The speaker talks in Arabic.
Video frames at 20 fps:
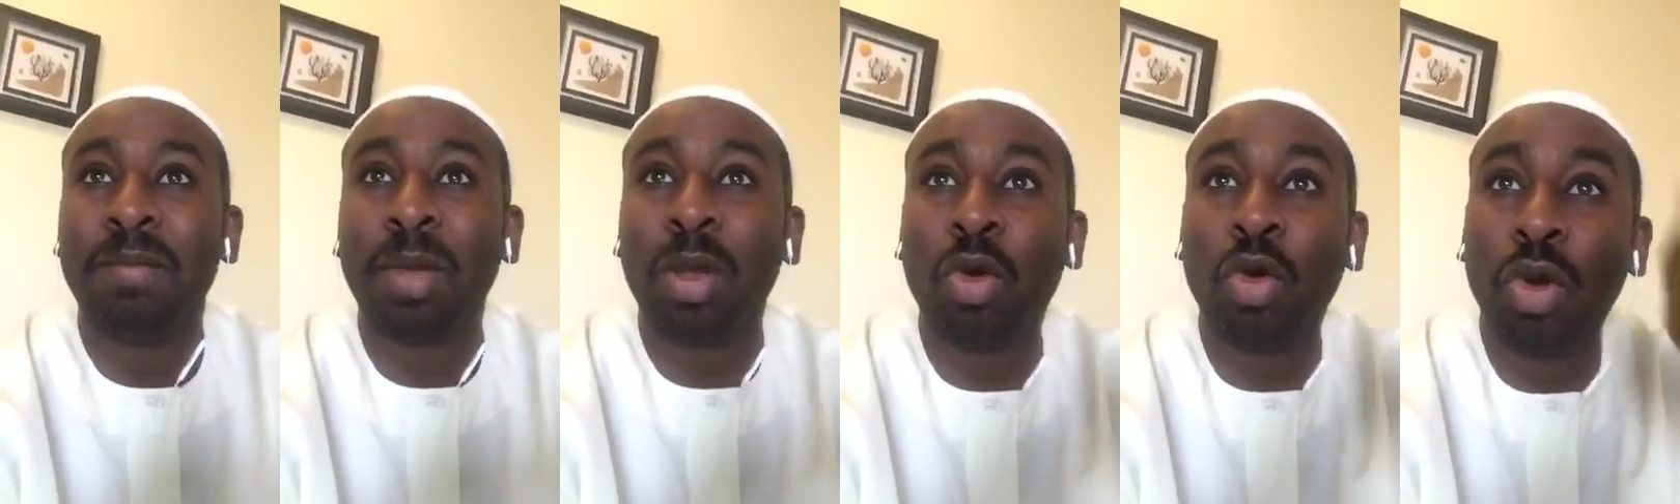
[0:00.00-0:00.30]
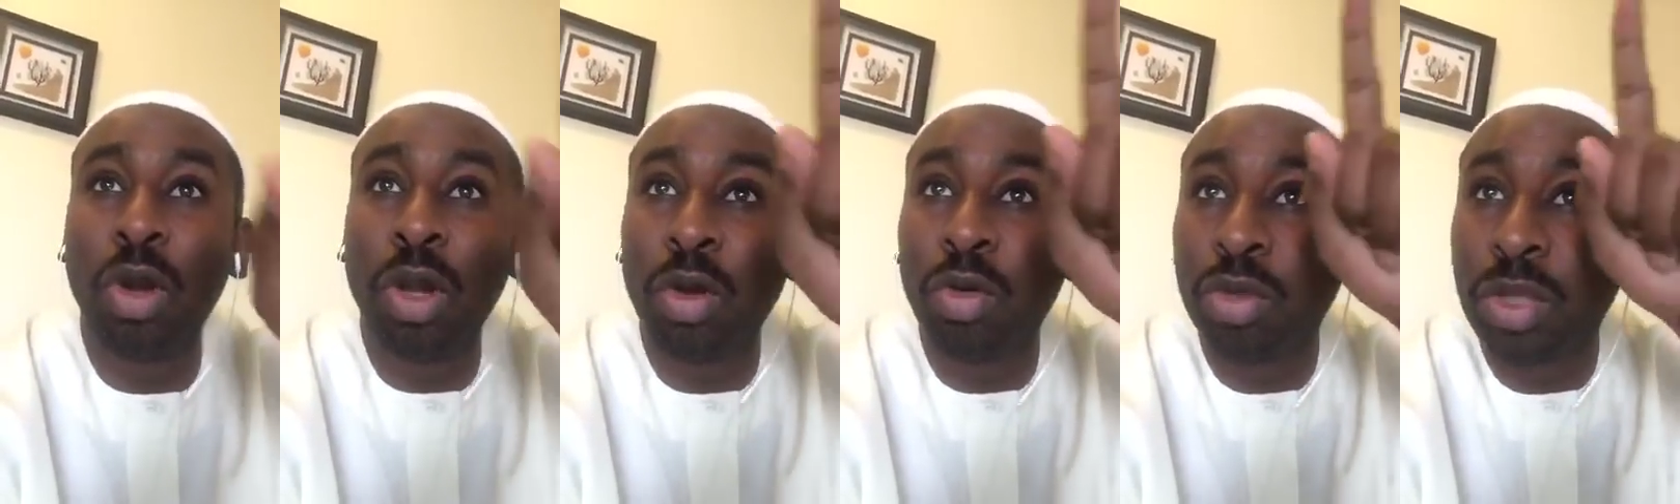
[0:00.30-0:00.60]

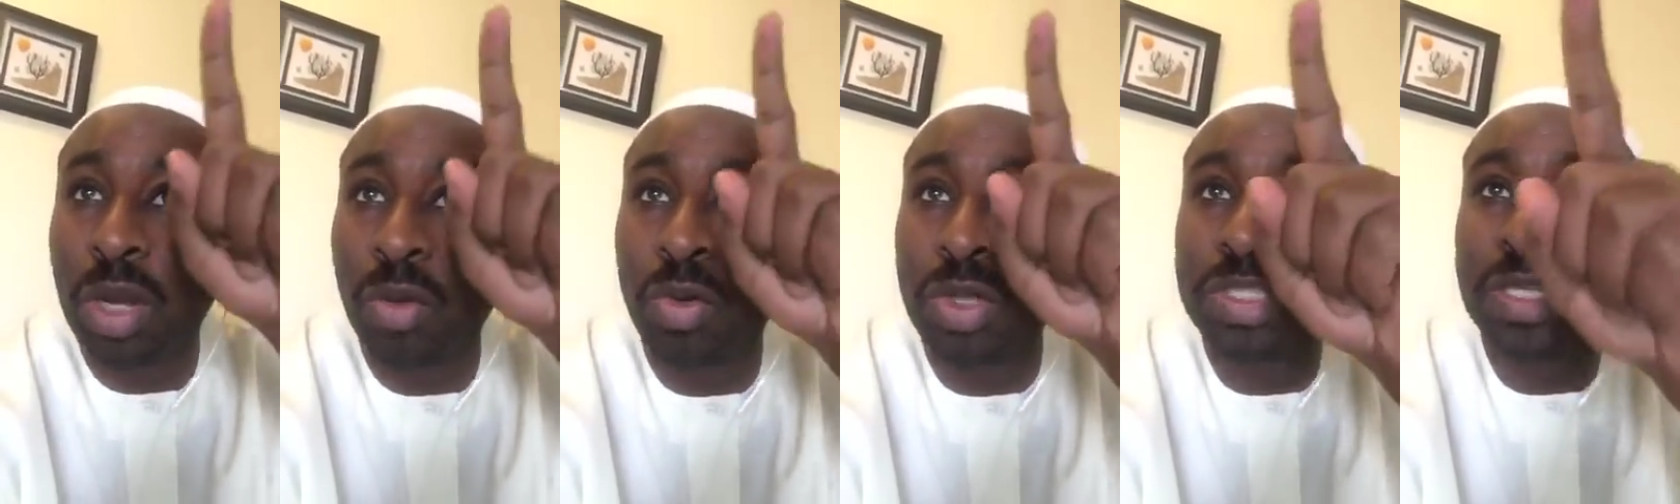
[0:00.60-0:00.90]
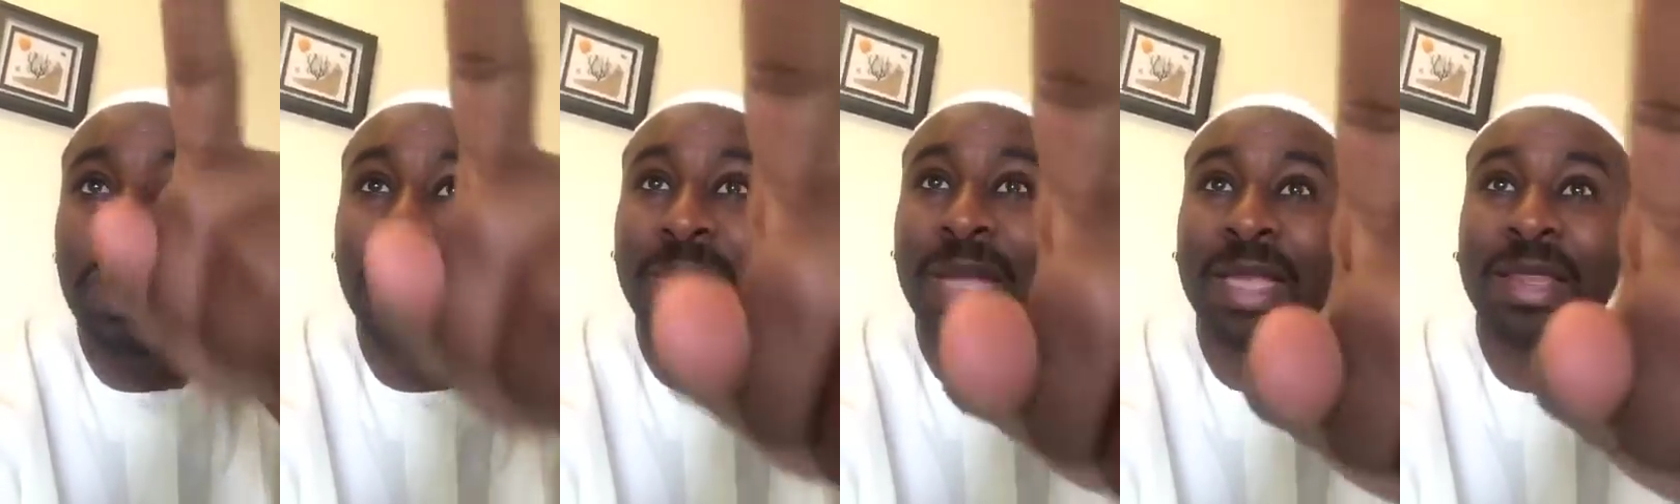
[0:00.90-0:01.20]
بيقول انه ده
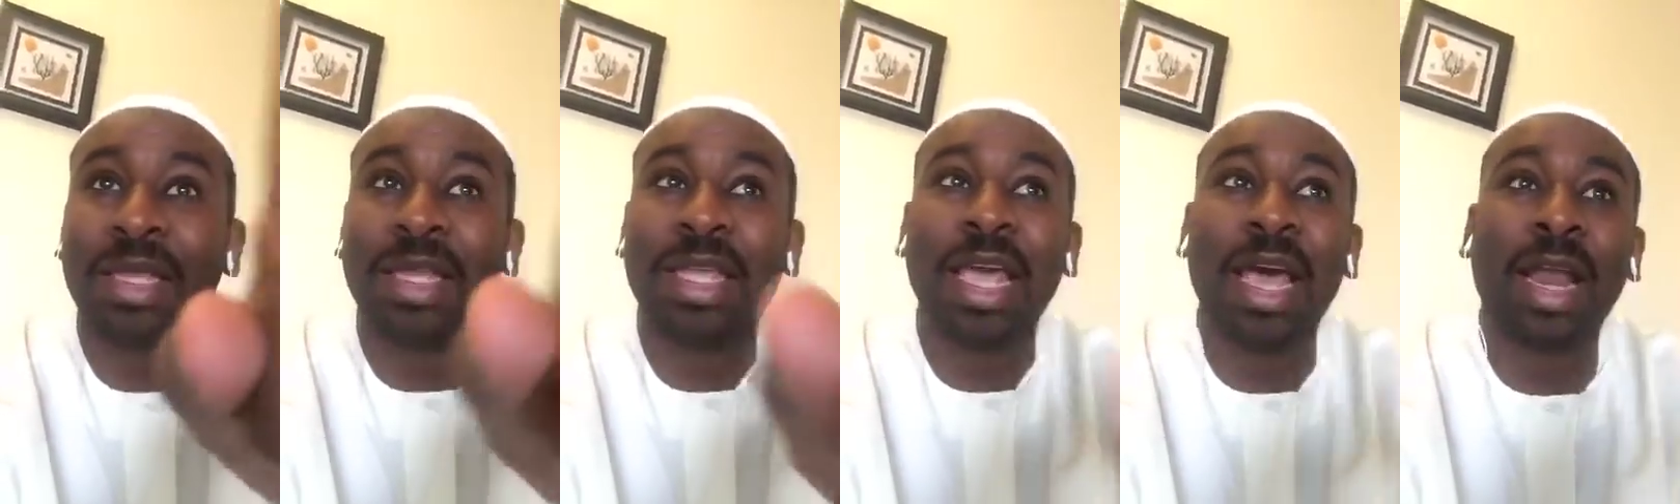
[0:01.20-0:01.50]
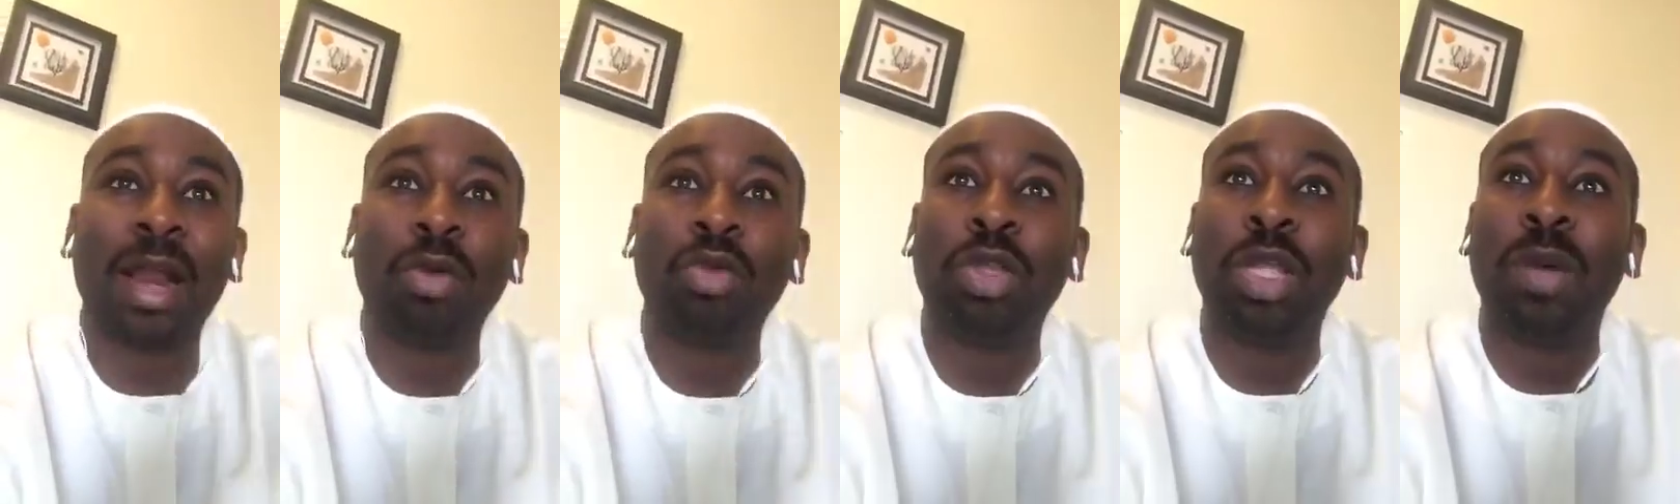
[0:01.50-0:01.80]
الوزير بتاع
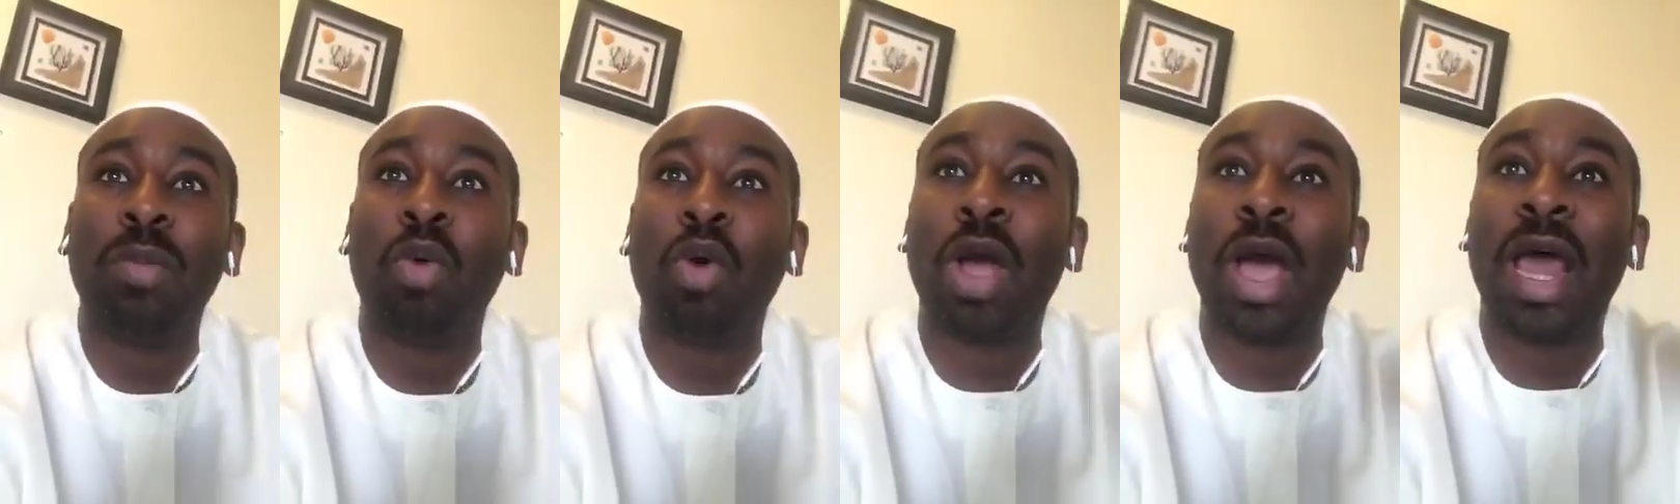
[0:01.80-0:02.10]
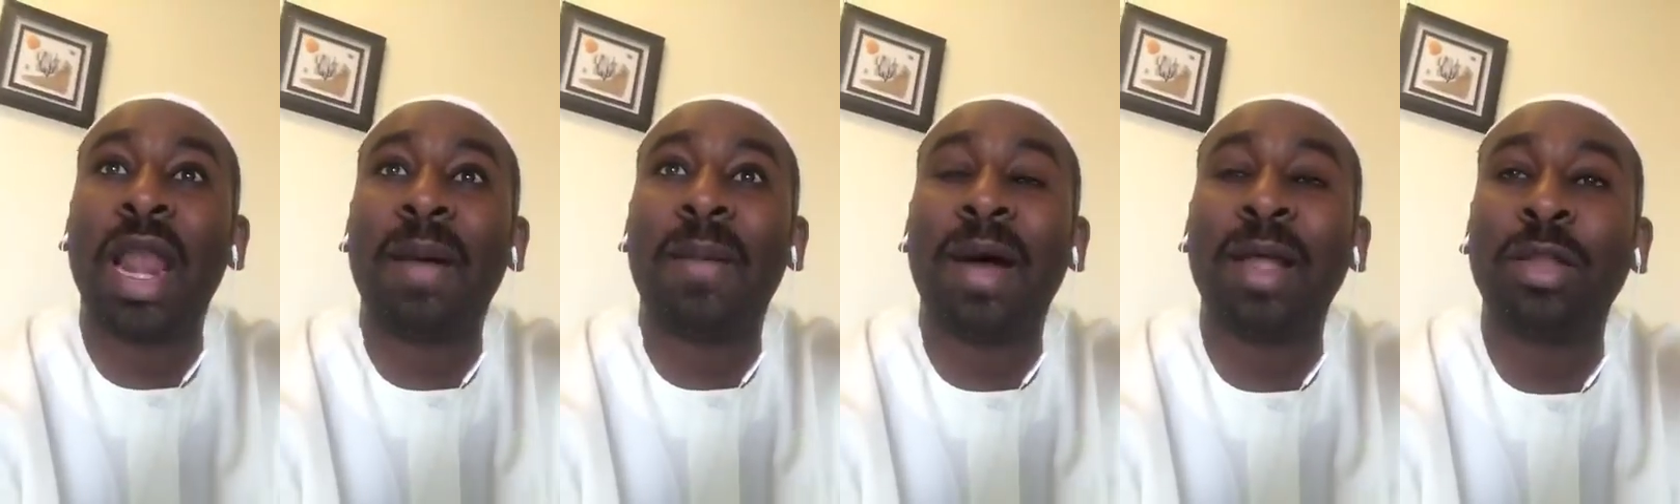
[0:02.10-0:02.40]
التجاره ودي
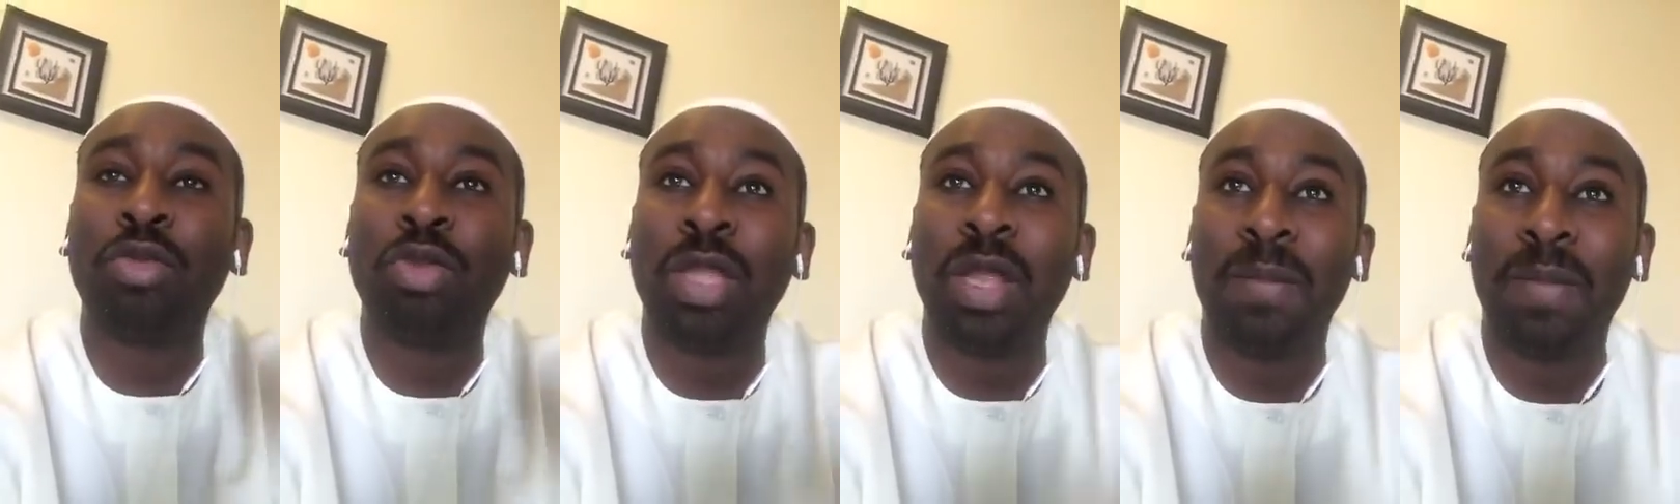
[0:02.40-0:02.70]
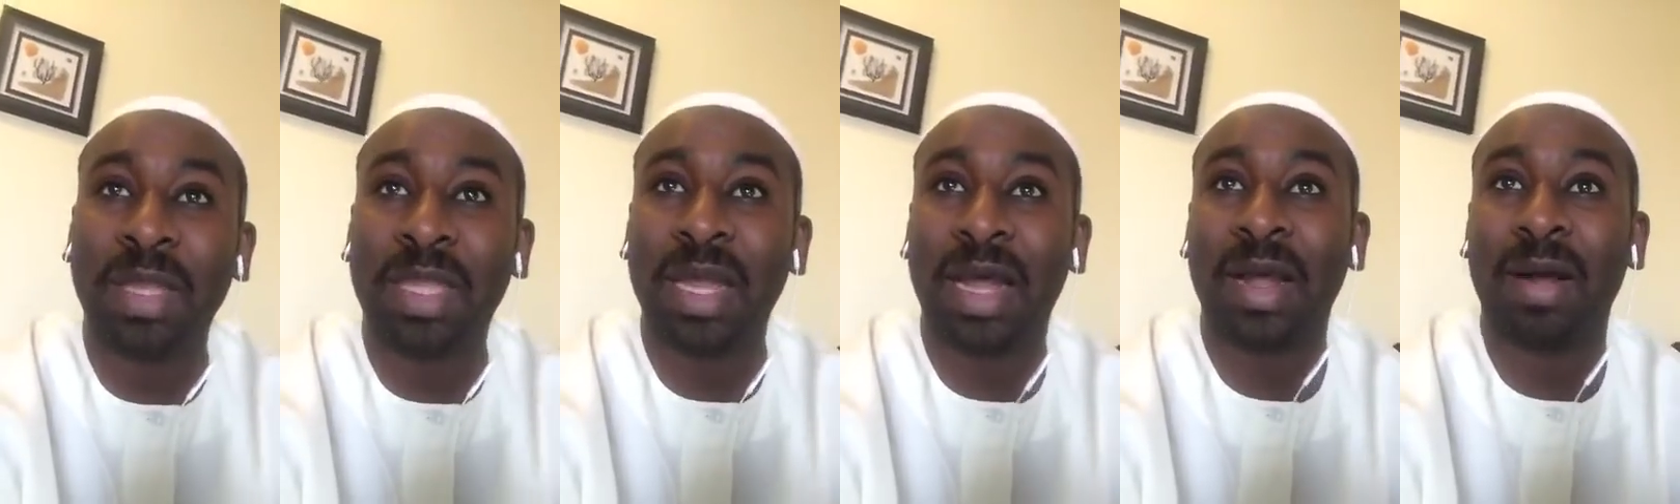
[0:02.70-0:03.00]
المكالمات ودي
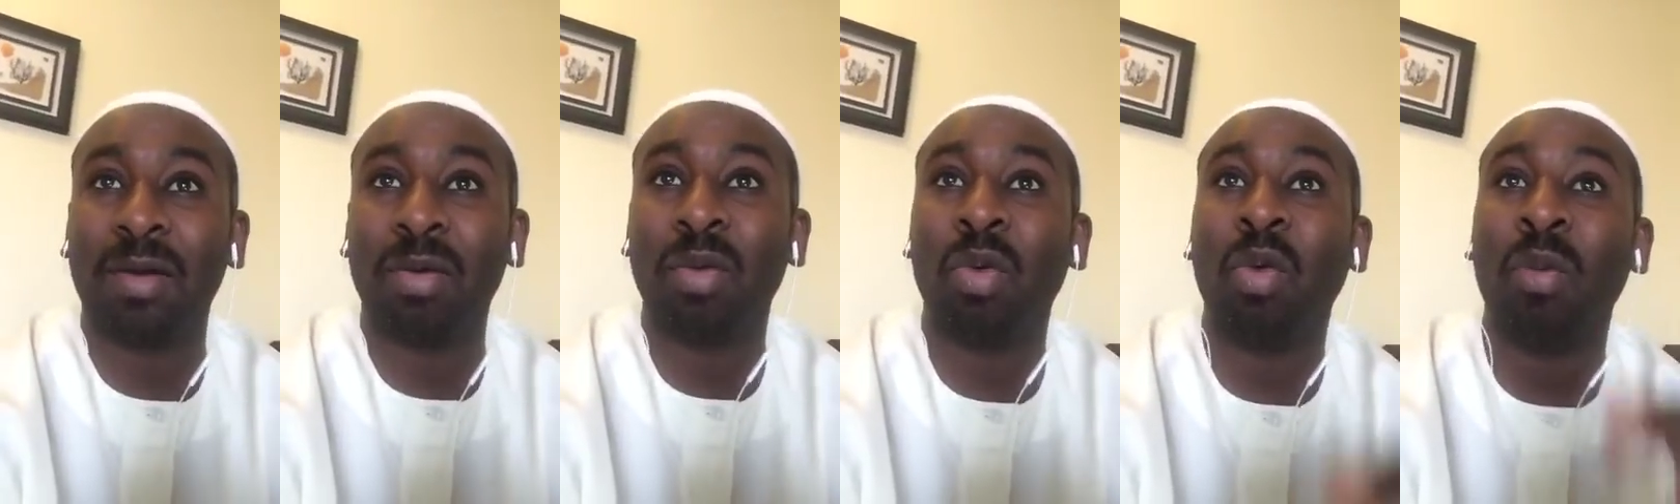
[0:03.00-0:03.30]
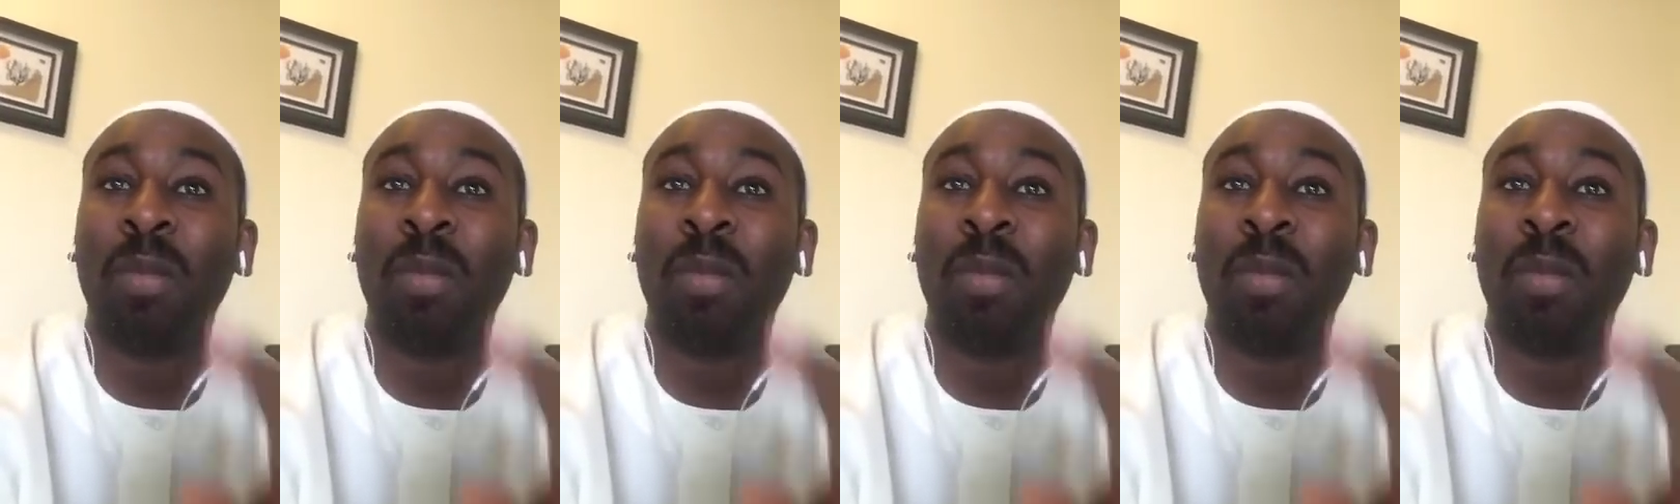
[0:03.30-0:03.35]
البتاع